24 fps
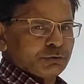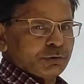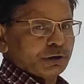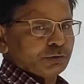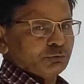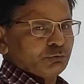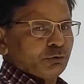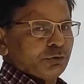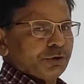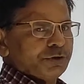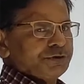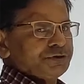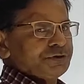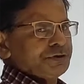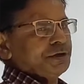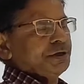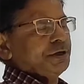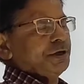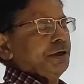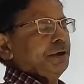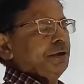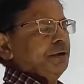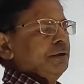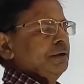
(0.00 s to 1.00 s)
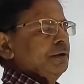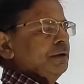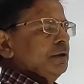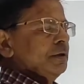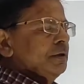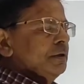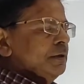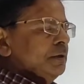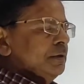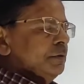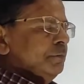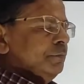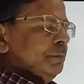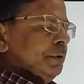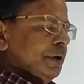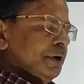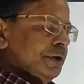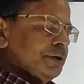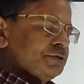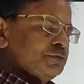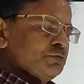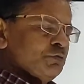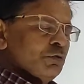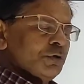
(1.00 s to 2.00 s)
छोड़ो आंदोलन इसी के
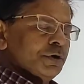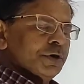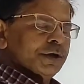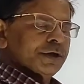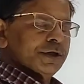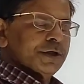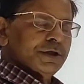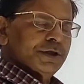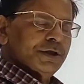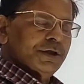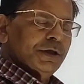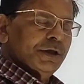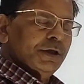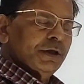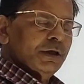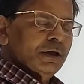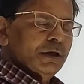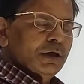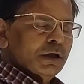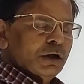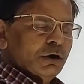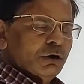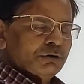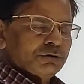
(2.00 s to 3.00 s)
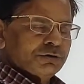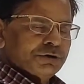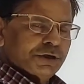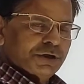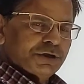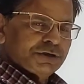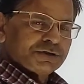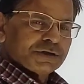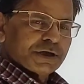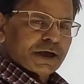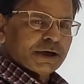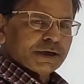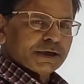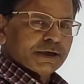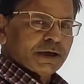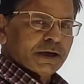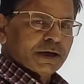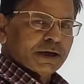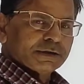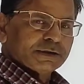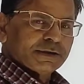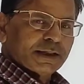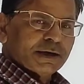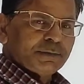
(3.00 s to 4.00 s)
प्रेरित होकर के किए और तीन साल के
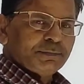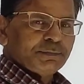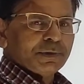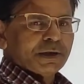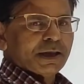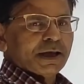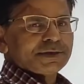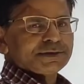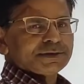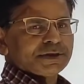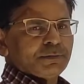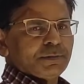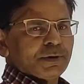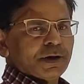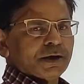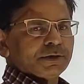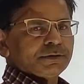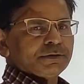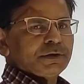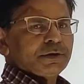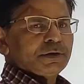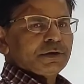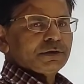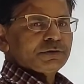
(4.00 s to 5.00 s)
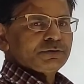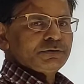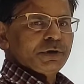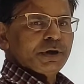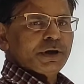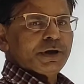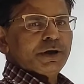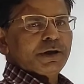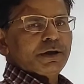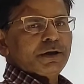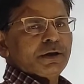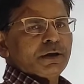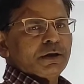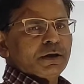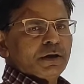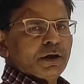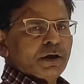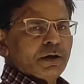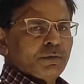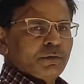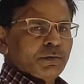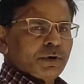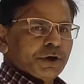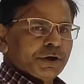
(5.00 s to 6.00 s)
लगातार प्रयास के बाद जो है
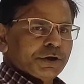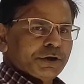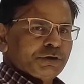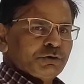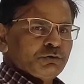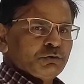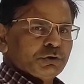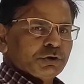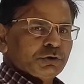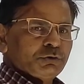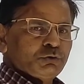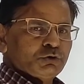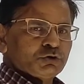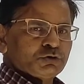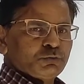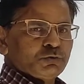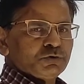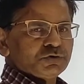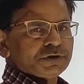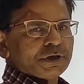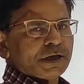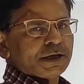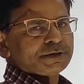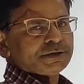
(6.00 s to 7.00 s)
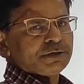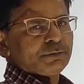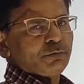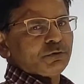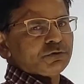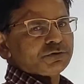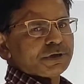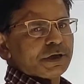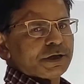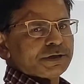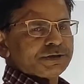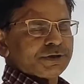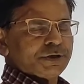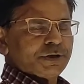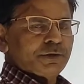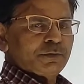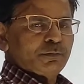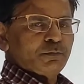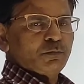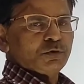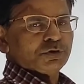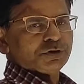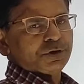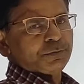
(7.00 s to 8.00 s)
हम अंग्रेज़ों के दोषपूर्ण शासन व्यवस्था से
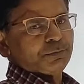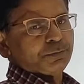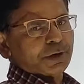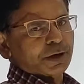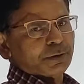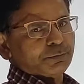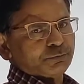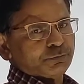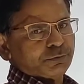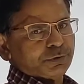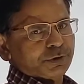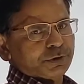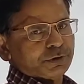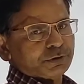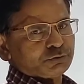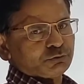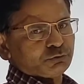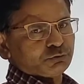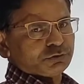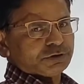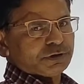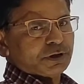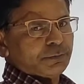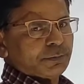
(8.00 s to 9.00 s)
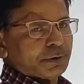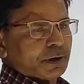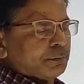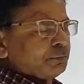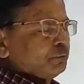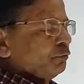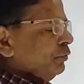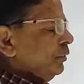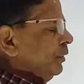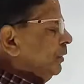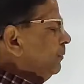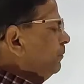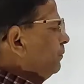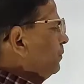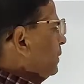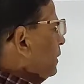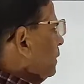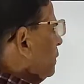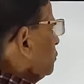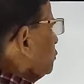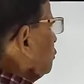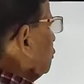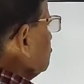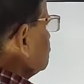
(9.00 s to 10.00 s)
मुक्ति प्राप्त स्वतंत्रता प्राप्त हुई
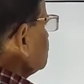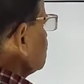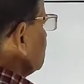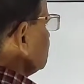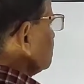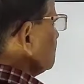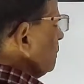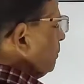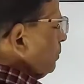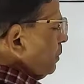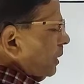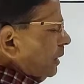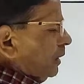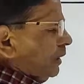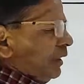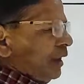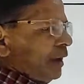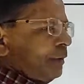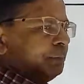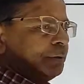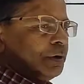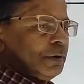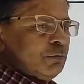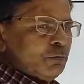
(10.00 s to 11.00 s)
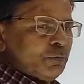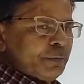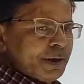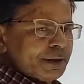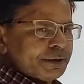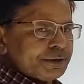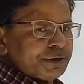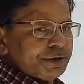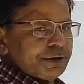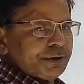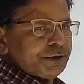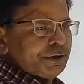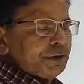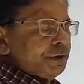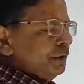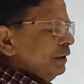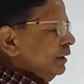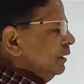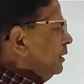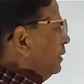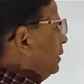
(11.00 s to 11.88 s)
तो सबसे पहले यहाँ पर हम लोग बात करेंगे